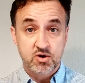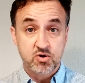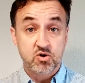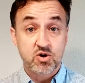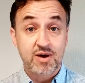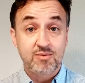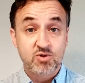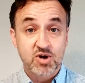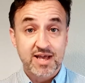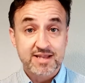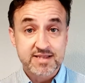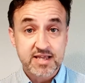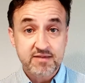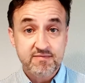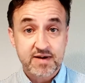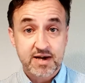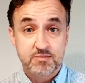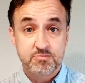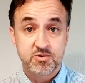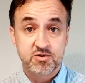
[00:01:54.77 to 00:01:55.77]

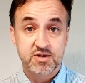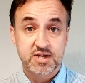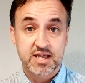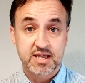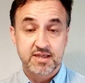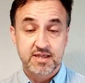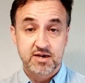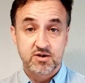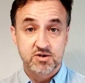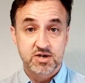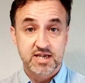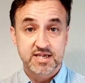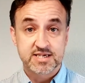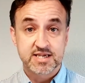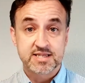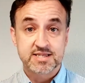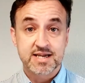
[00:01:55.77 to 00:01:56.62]
colaborativa, porque de lo que se